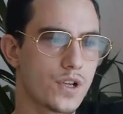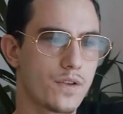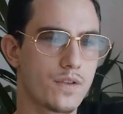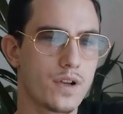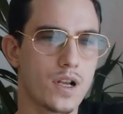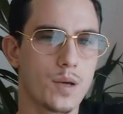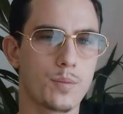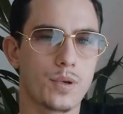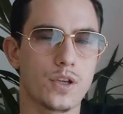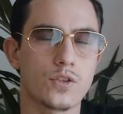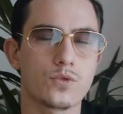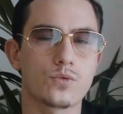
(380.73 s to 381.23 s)
j'avais
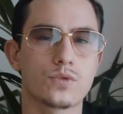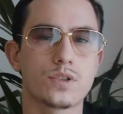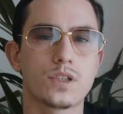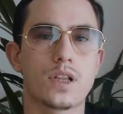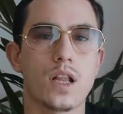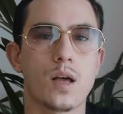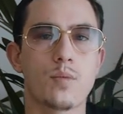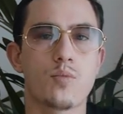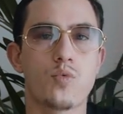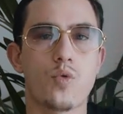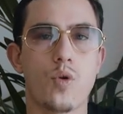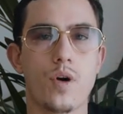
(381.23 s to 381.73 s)
l'impression
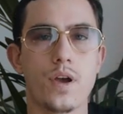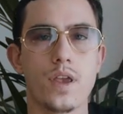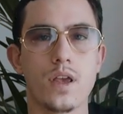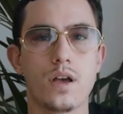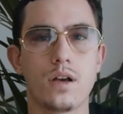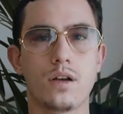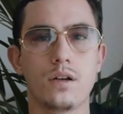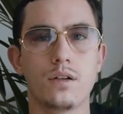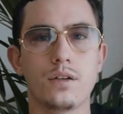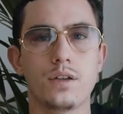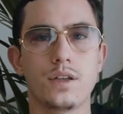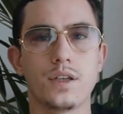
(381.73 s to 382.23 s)
d'être là pour
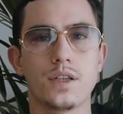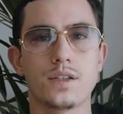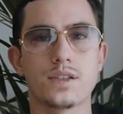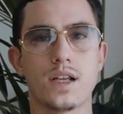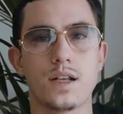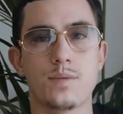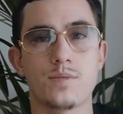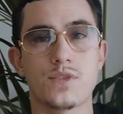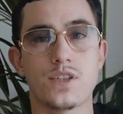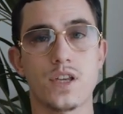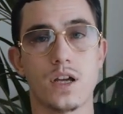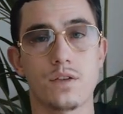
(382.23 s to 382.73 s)
rien et que ça
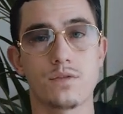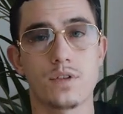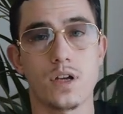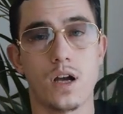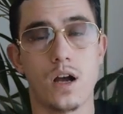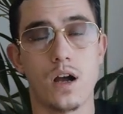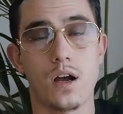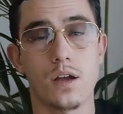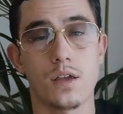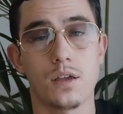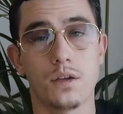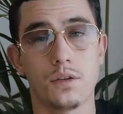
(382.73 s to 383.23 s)
allait me servir
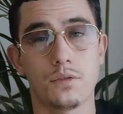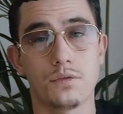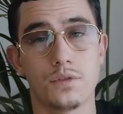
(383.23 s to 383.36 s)
à rien.